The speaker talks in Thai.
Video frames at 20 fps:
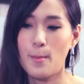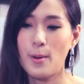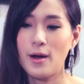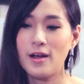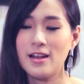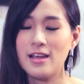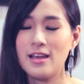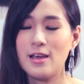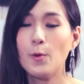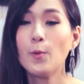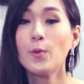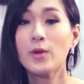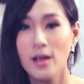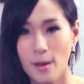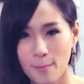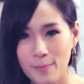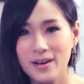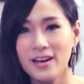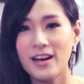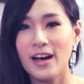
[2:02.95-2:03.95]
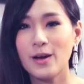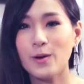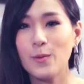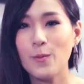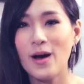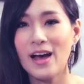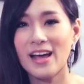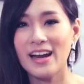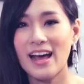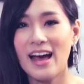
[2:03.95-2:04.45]
พอดีหุ้นกับเพื่อน
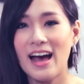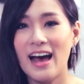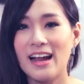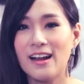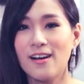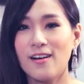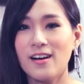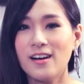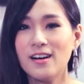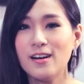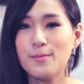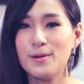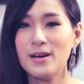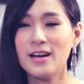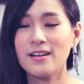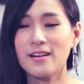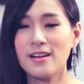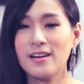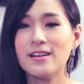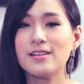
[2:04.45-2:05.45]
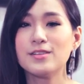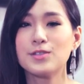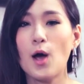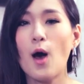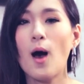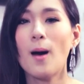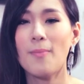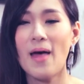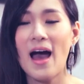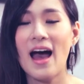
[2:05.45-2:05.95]
ด้วยนะคะแล้วก็คือเพื่อนก็คือช
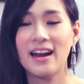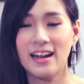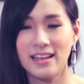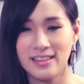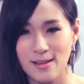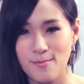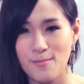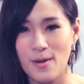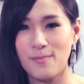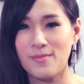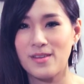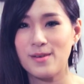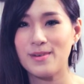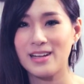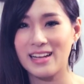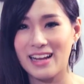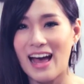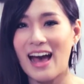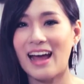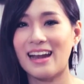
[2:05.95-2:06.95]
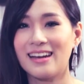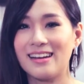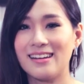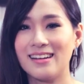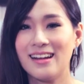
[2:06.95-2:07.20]
อบทานไอติมแบบนี้เหมือนกัน